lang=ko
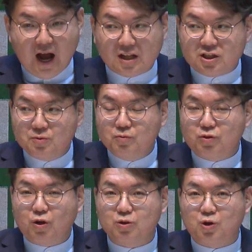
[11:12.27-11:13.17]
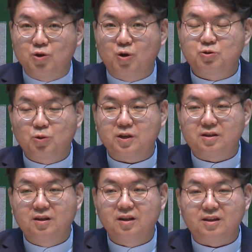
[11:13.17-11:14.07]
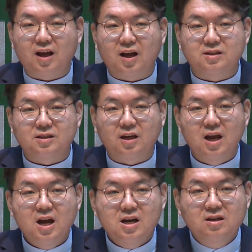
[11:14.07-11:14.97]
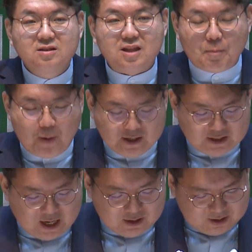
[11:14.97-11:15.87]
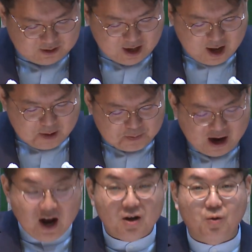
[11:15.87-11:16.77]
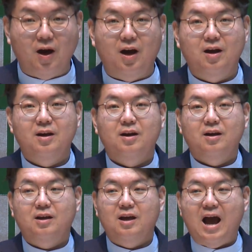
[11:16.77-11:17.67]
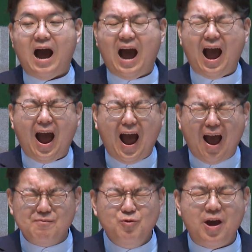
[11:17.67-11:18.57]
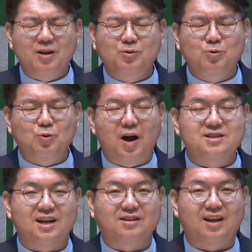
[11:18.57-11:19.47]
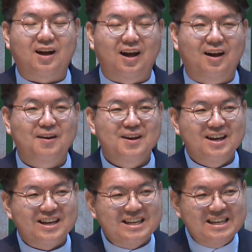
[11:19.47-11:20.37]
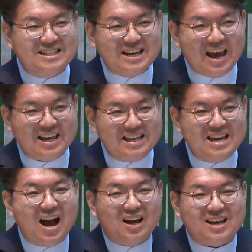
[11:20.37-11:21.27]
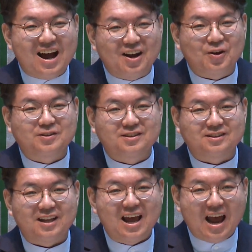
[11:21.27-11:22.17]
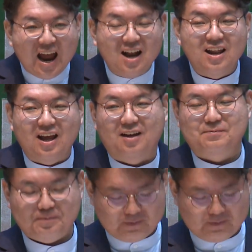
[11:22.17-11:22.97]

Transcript: 아침부터 저녁 소재 드릴 때까지 응답하지 않은 바알과 아무 행동도 하지 않다가 이제 이야기하려는 엘리야.